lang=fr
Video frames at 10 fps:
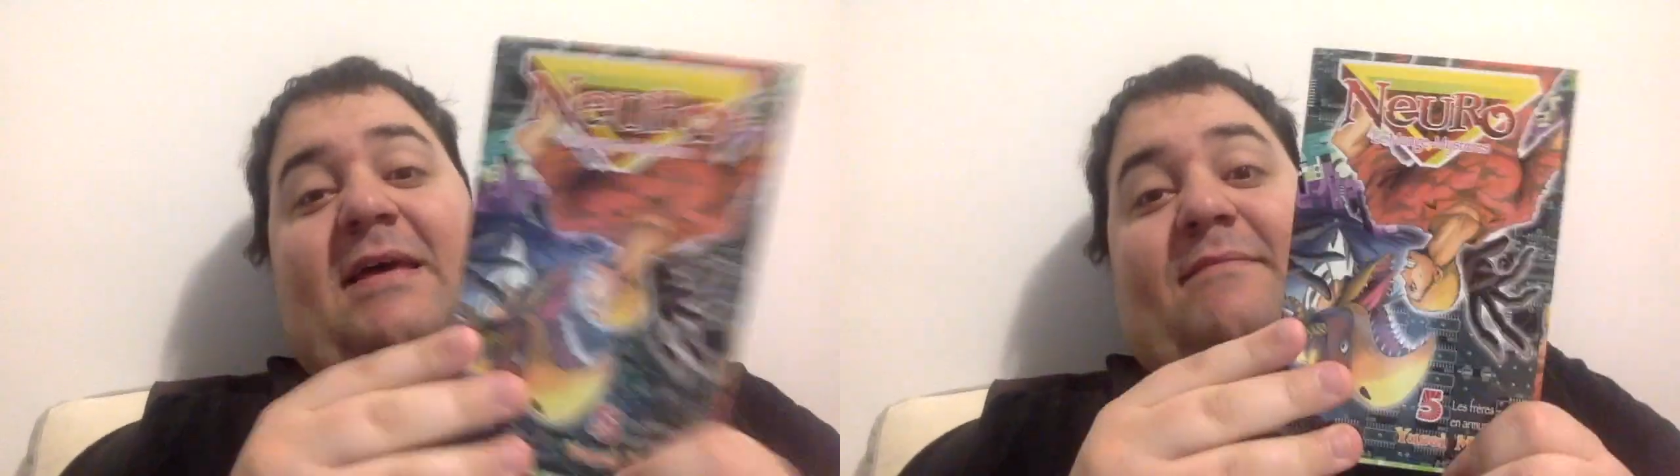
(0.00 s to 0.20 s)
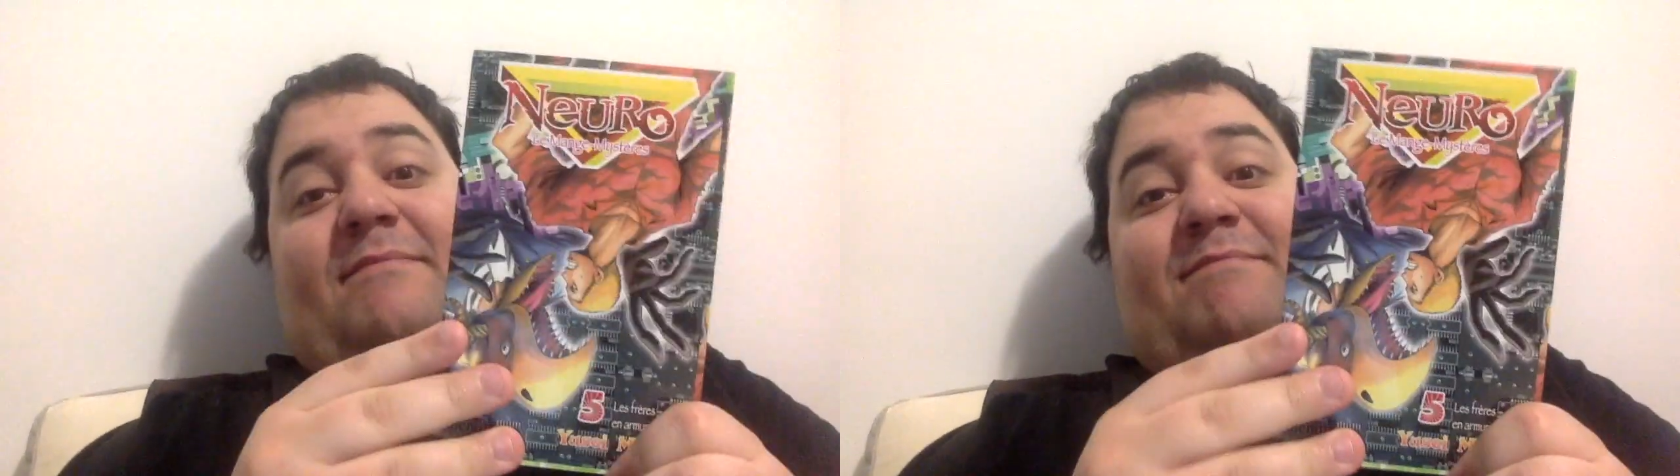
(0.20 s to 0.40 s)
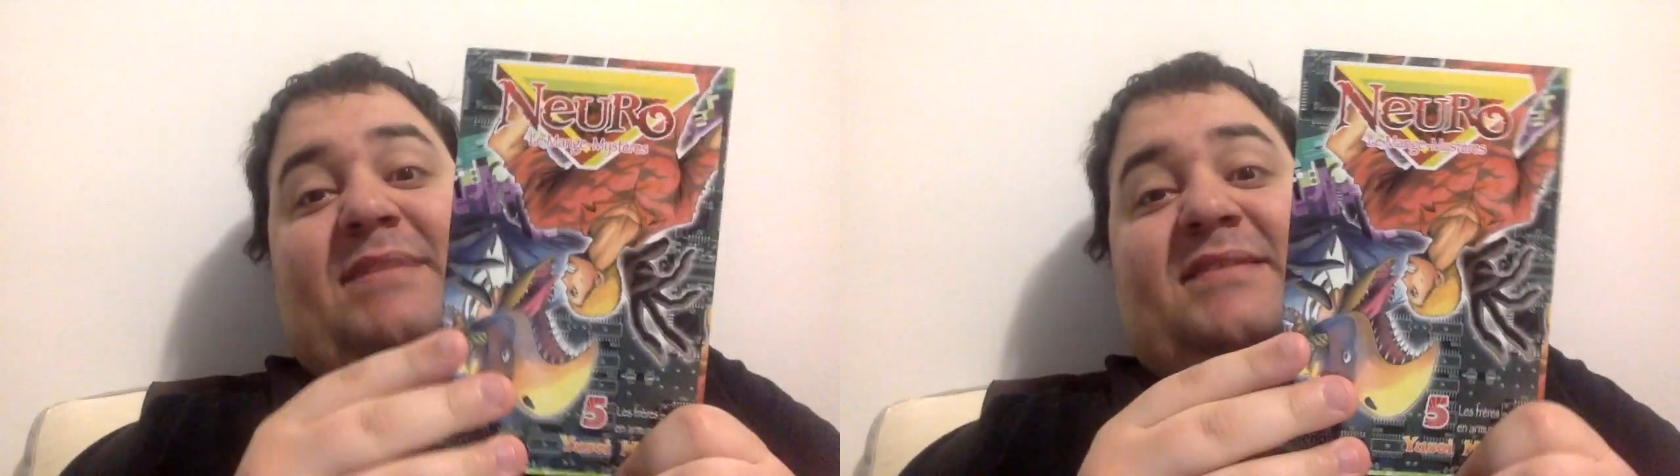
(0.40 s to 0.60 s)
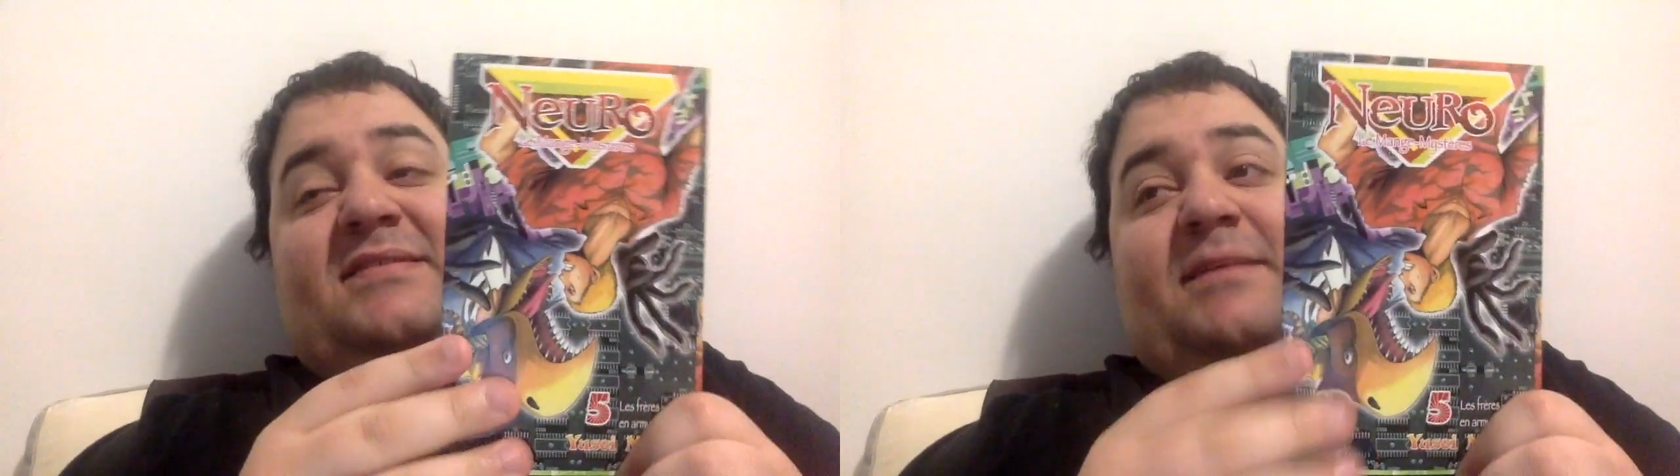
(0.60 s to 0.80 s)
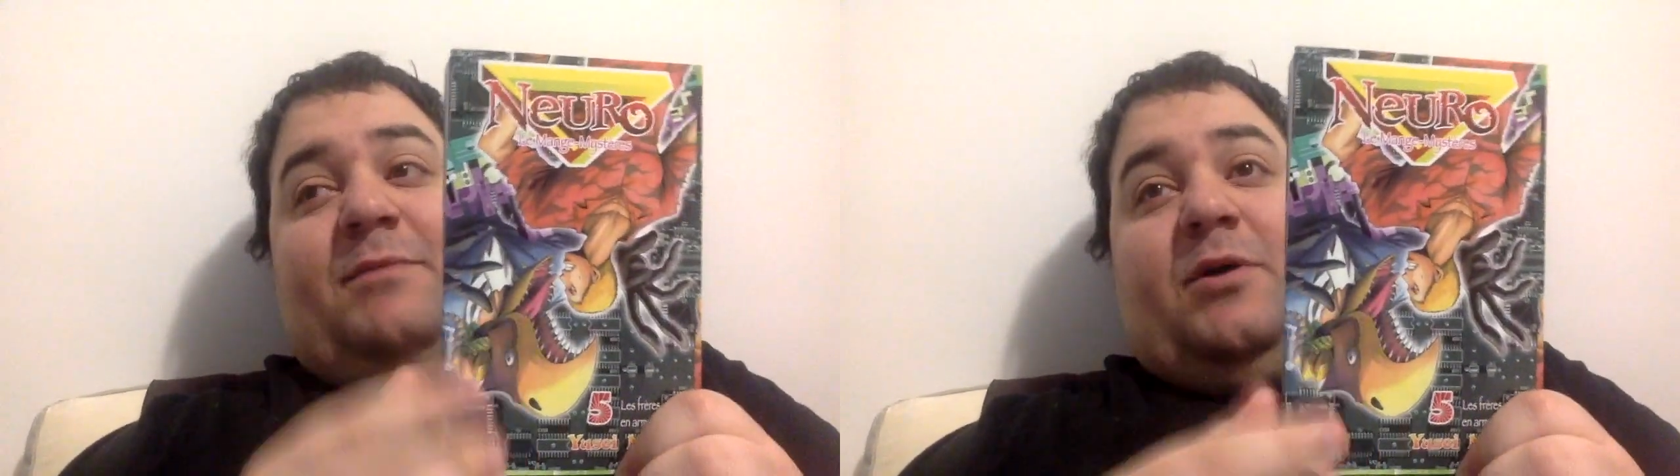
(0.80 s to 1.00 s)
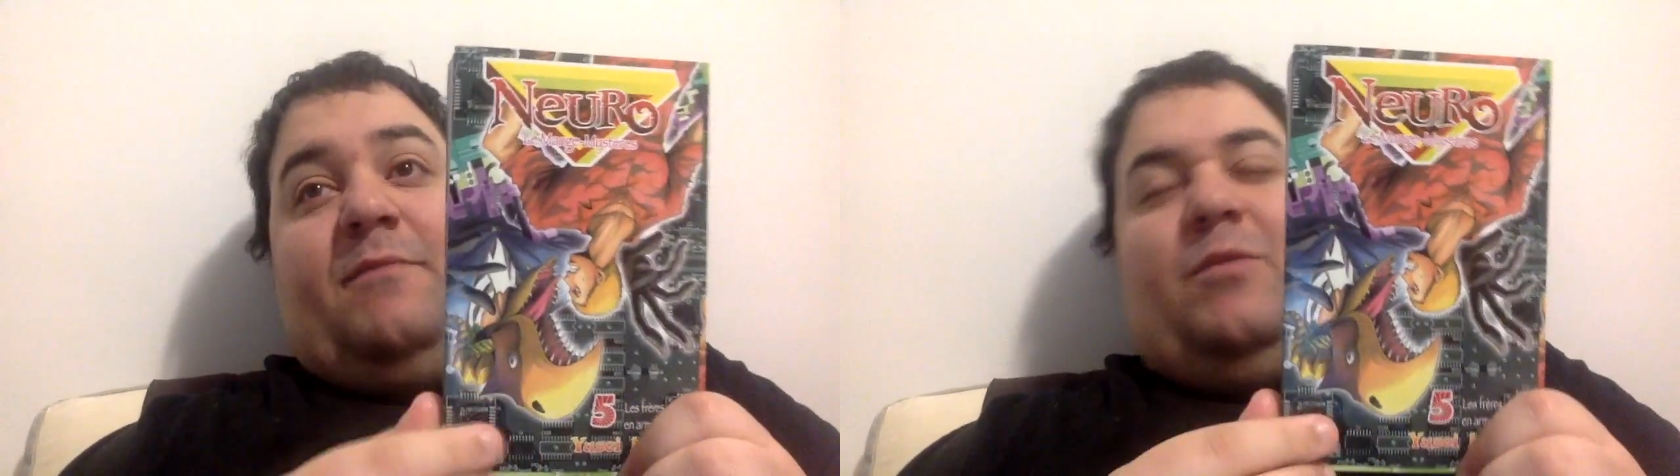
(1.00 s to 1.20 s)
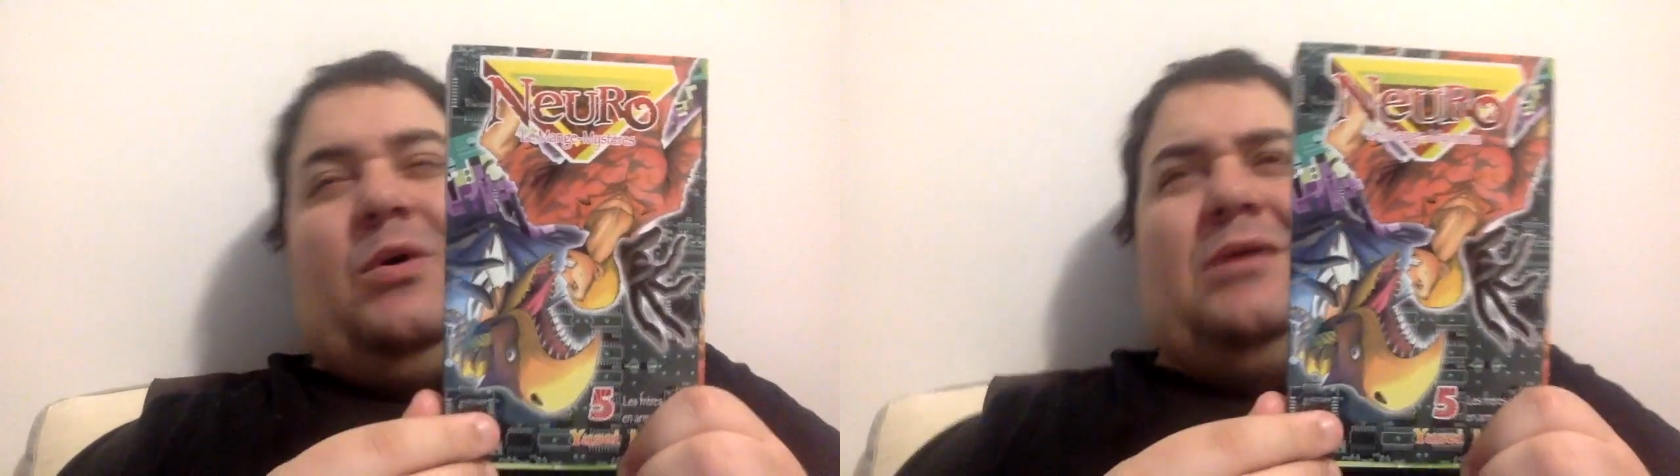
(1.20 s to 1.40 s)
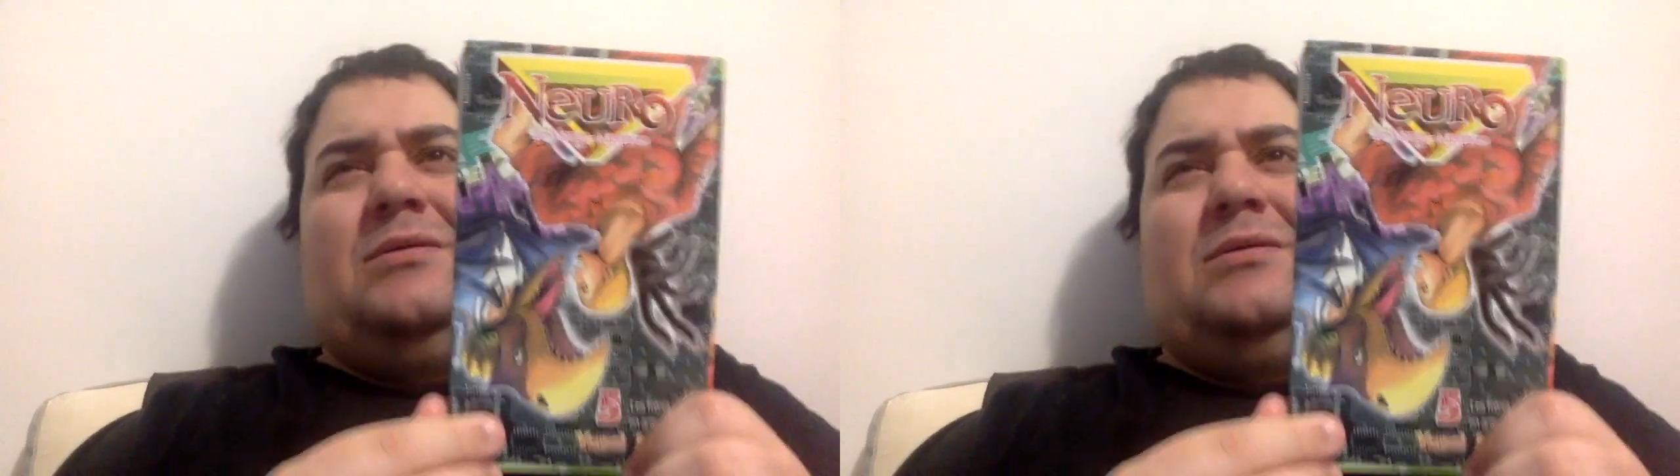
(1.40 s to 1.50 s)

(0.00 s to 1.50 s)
mais tu sais, c'était pas comme. Oh,